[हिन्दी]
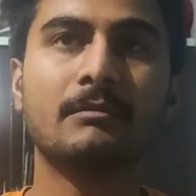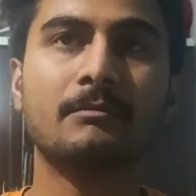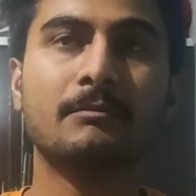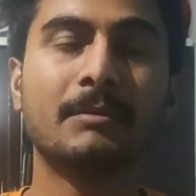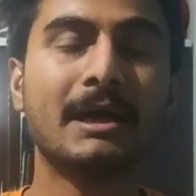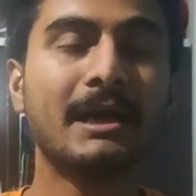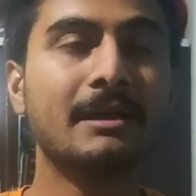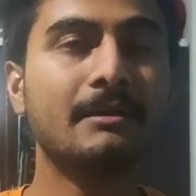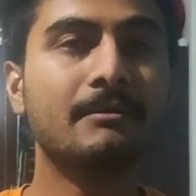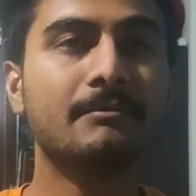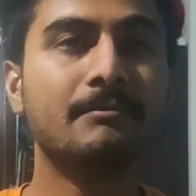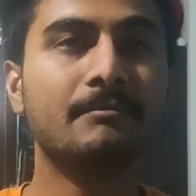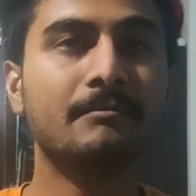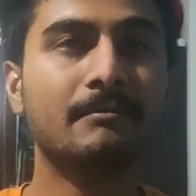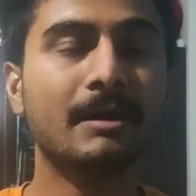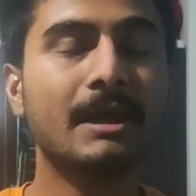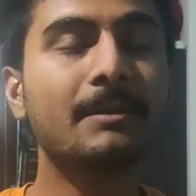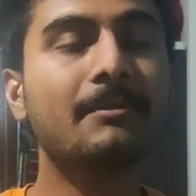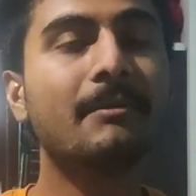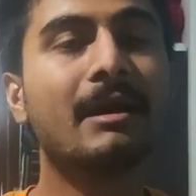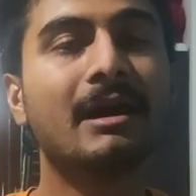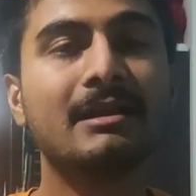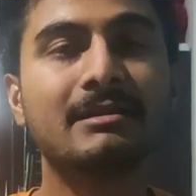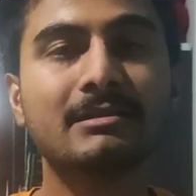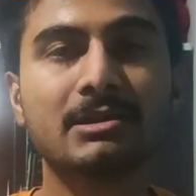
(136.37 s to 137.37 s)
भाई मैं
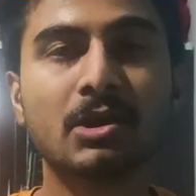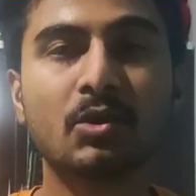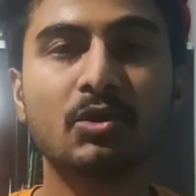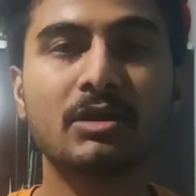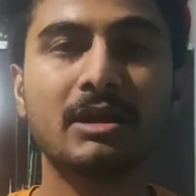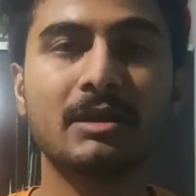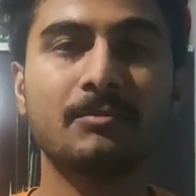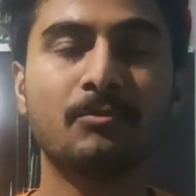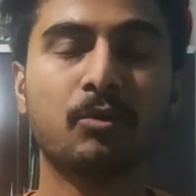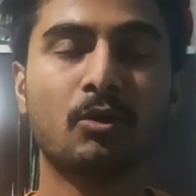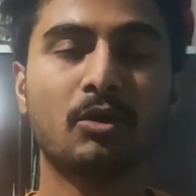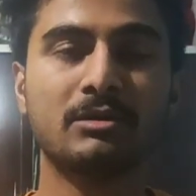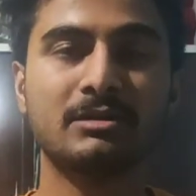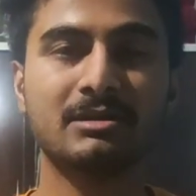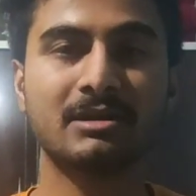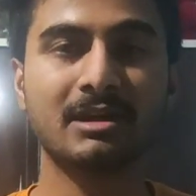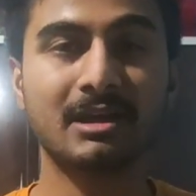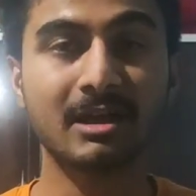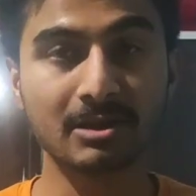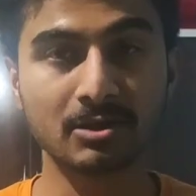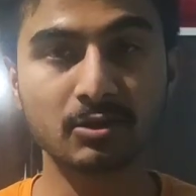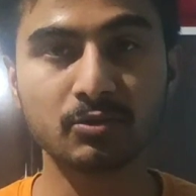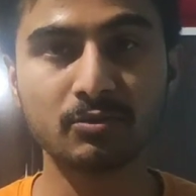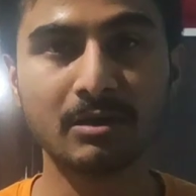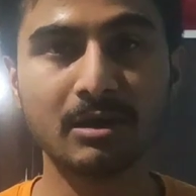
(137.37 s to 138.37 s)
मानता हूँ कि बहुत
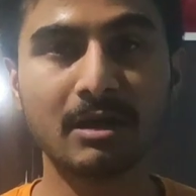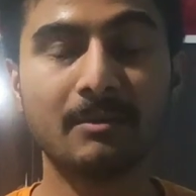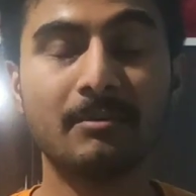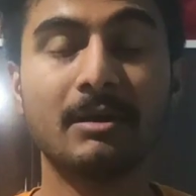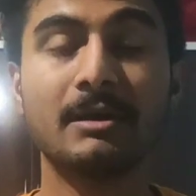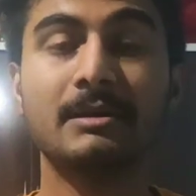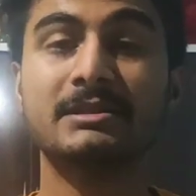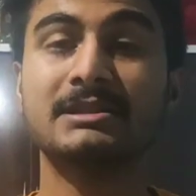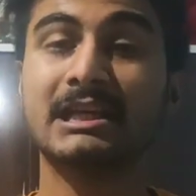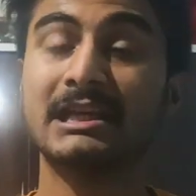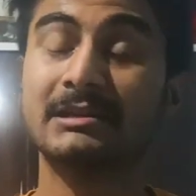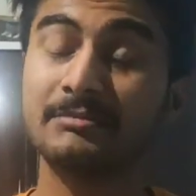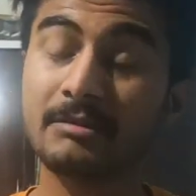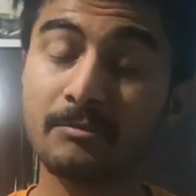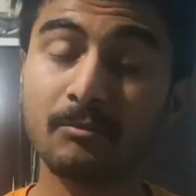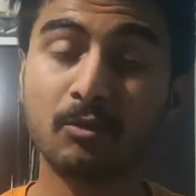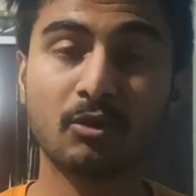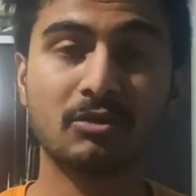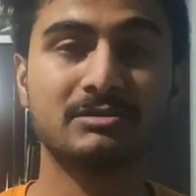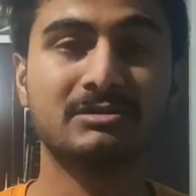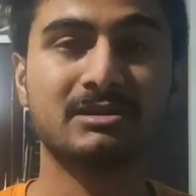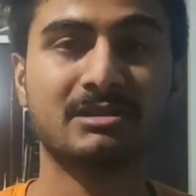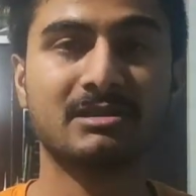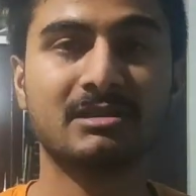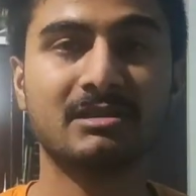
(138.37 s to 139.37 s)
गलत हुआ भाई सही में
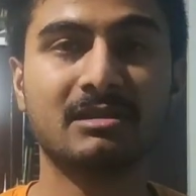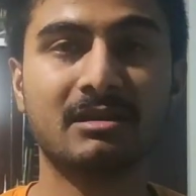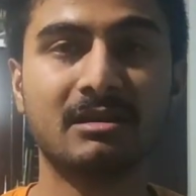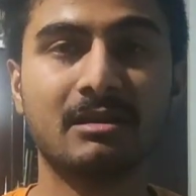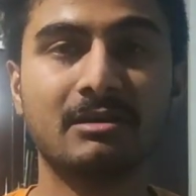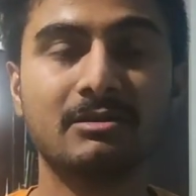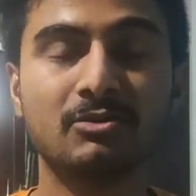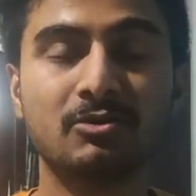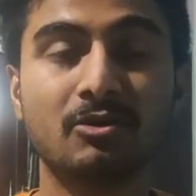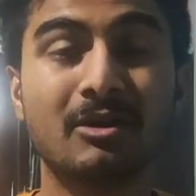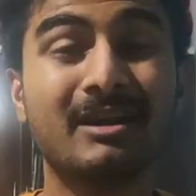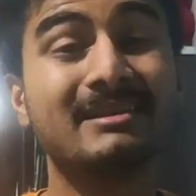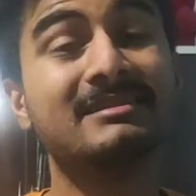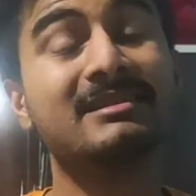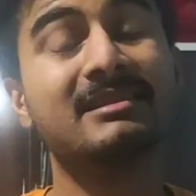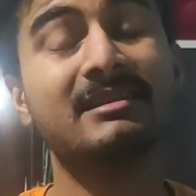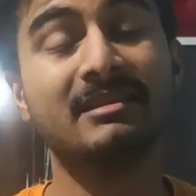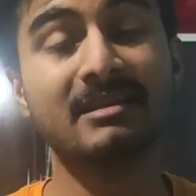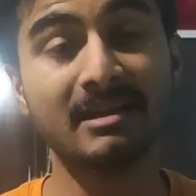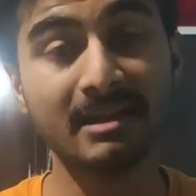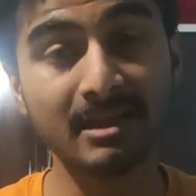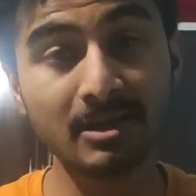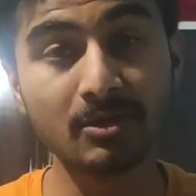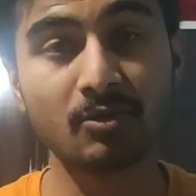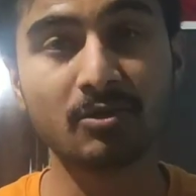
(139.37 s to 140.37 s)
बहुत ज़्यादा गलत हुआ ऐसा
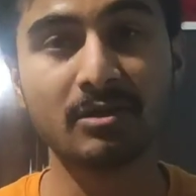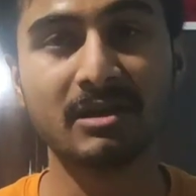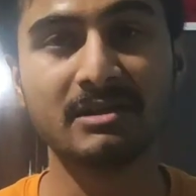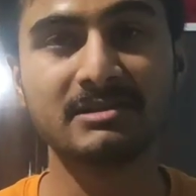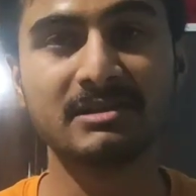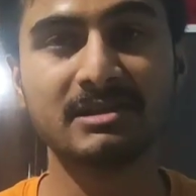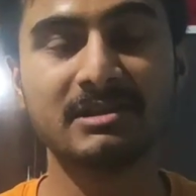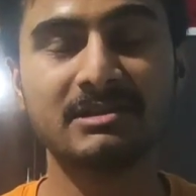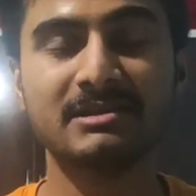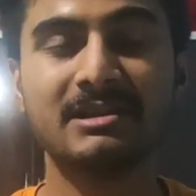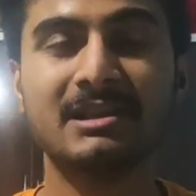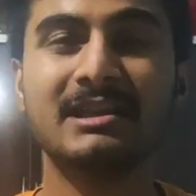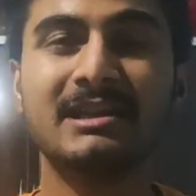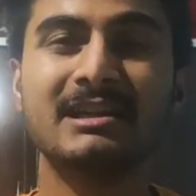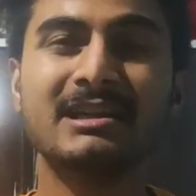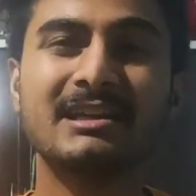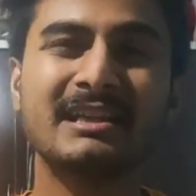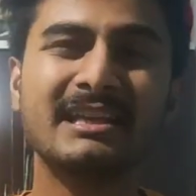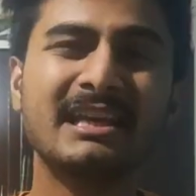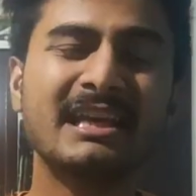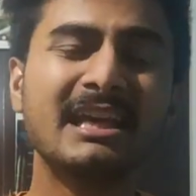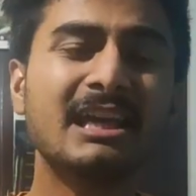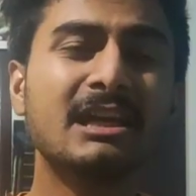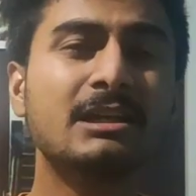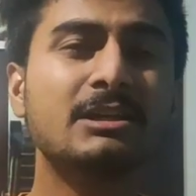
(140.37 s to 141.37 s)
नहीं होना चाहिए था लेकिन
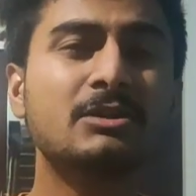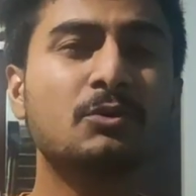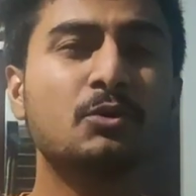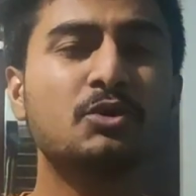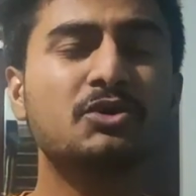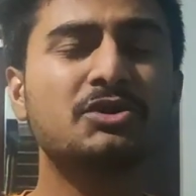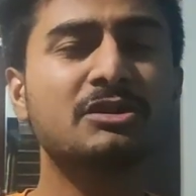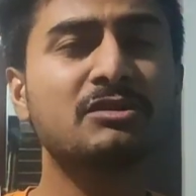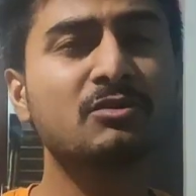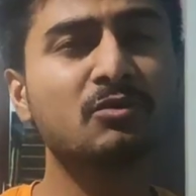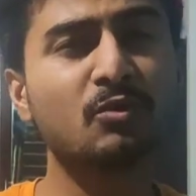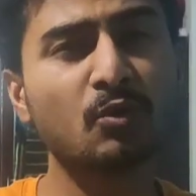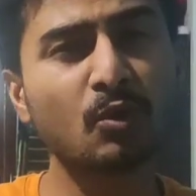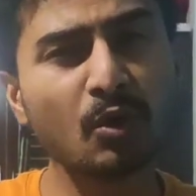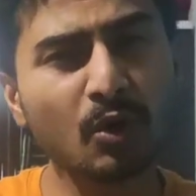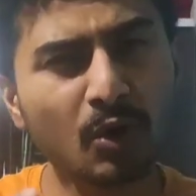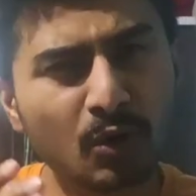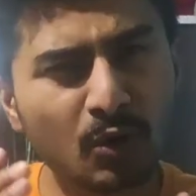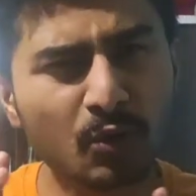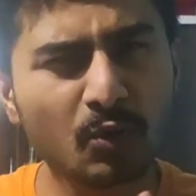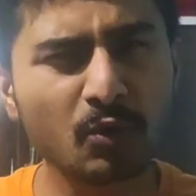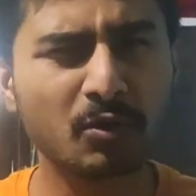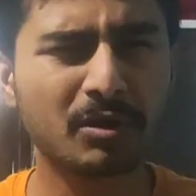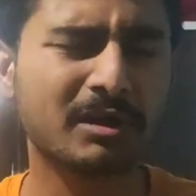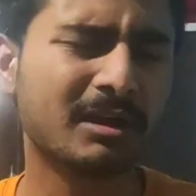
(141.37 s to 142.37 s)
एक क्वेश्चन उन
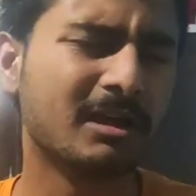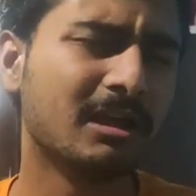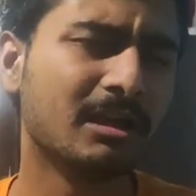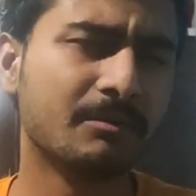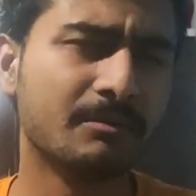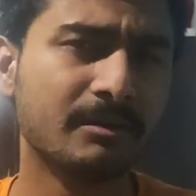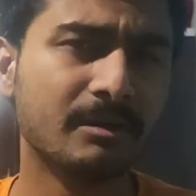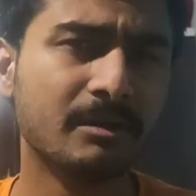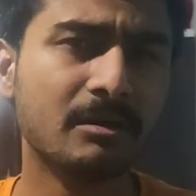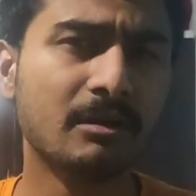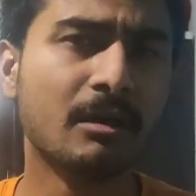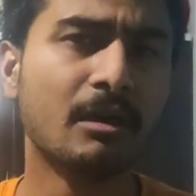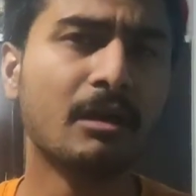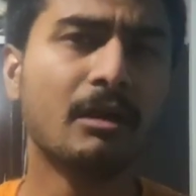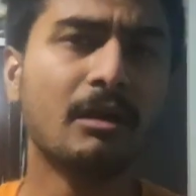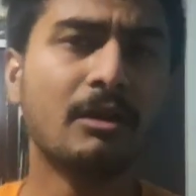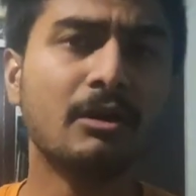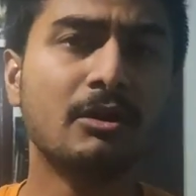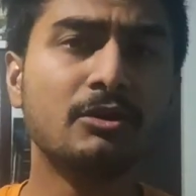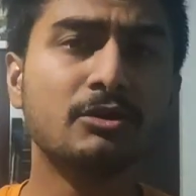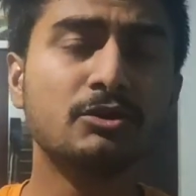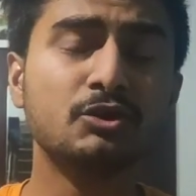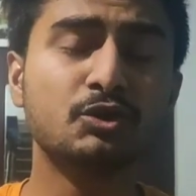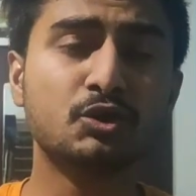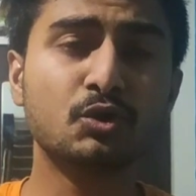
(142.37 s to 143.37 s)
लोगों के लिए भी
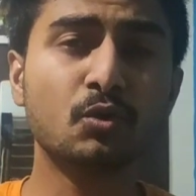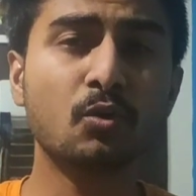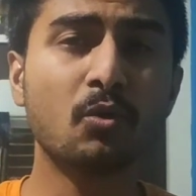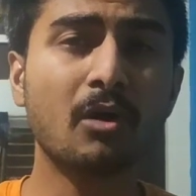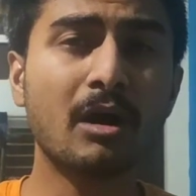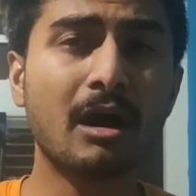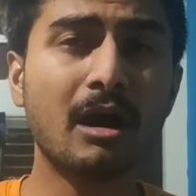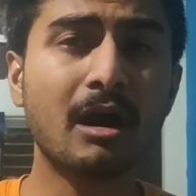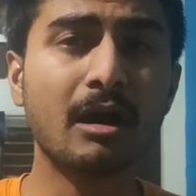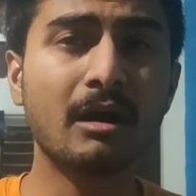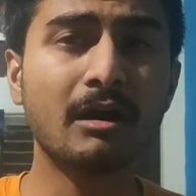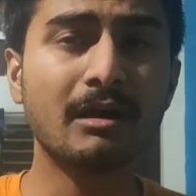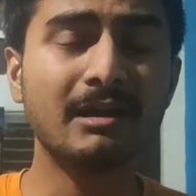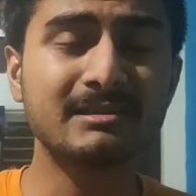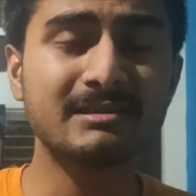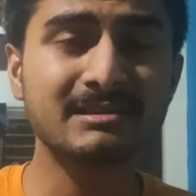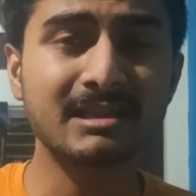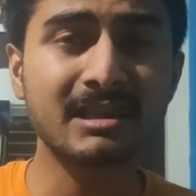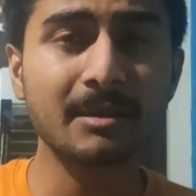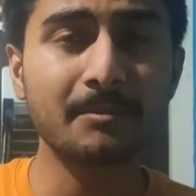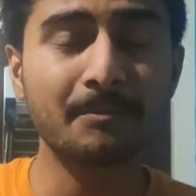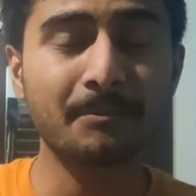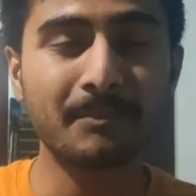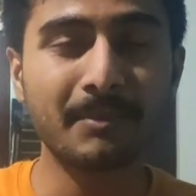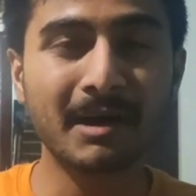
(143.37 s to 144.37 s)
जो
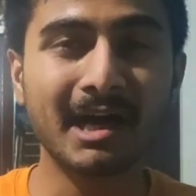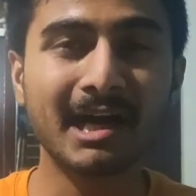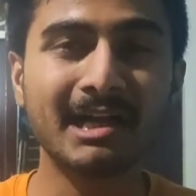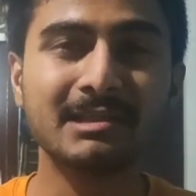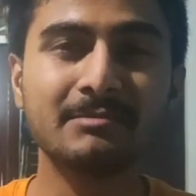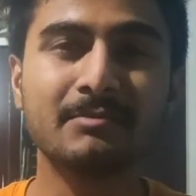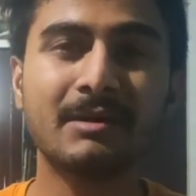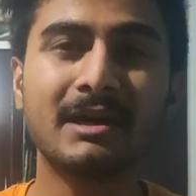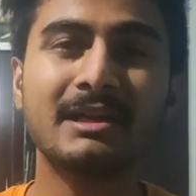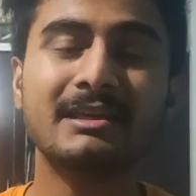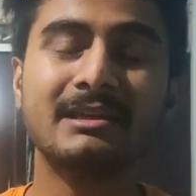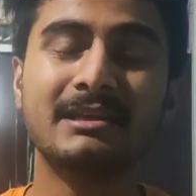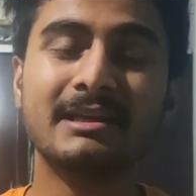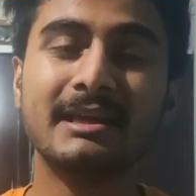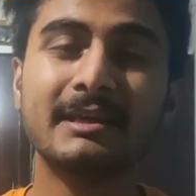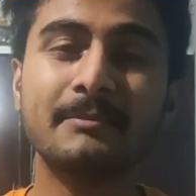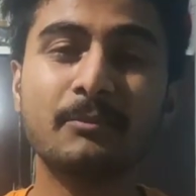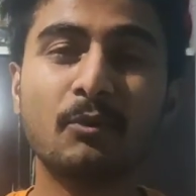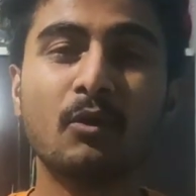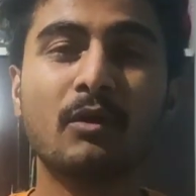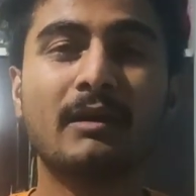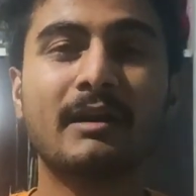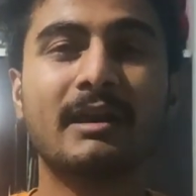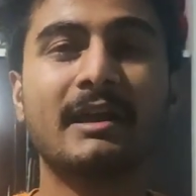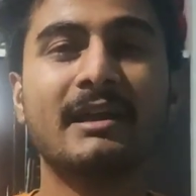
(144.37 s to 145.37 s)
इसके बाद भाई ये
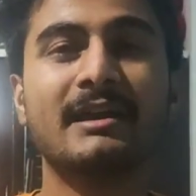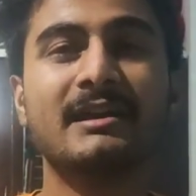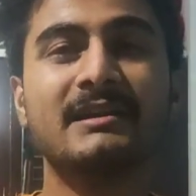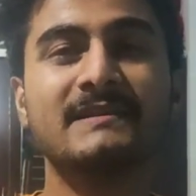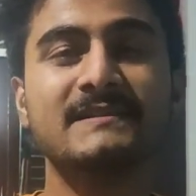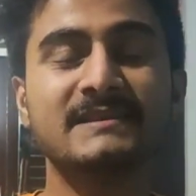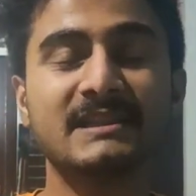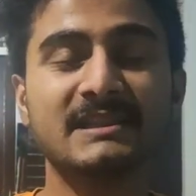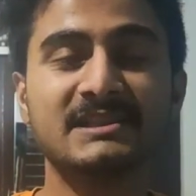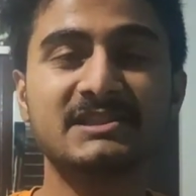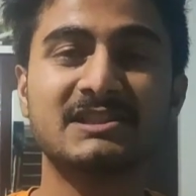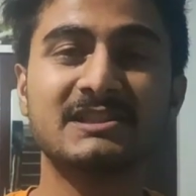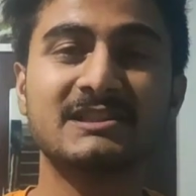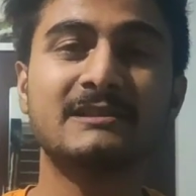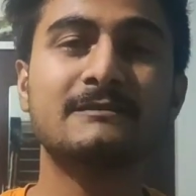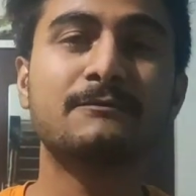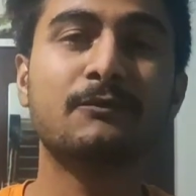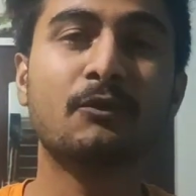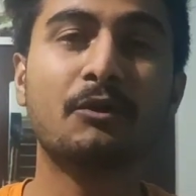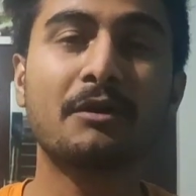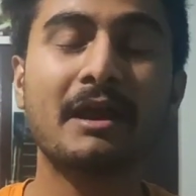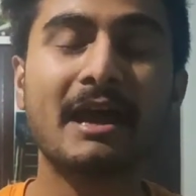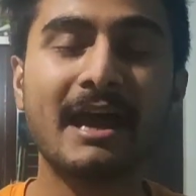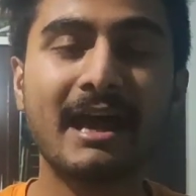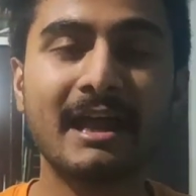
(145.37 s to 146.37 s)
बोल रहा है कि जस्टिस
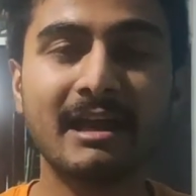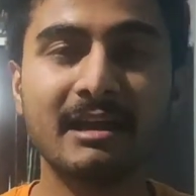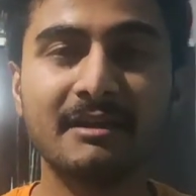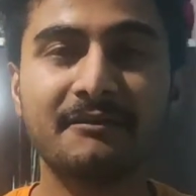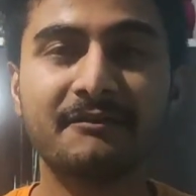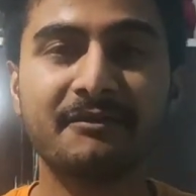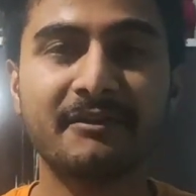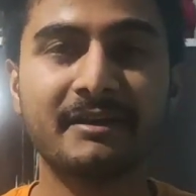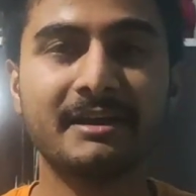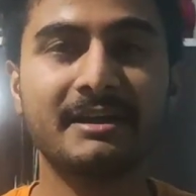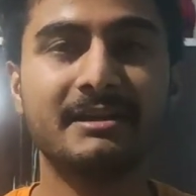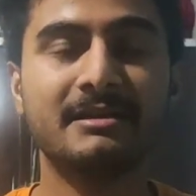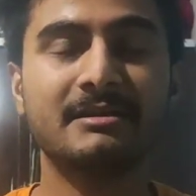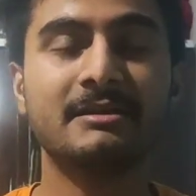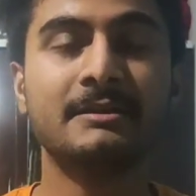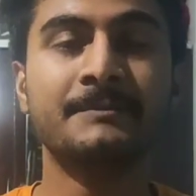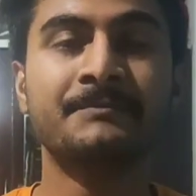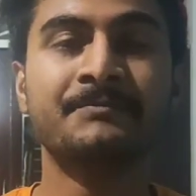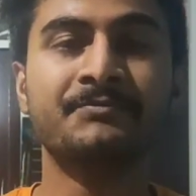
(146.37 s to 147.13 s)
फॉर एलिफेंट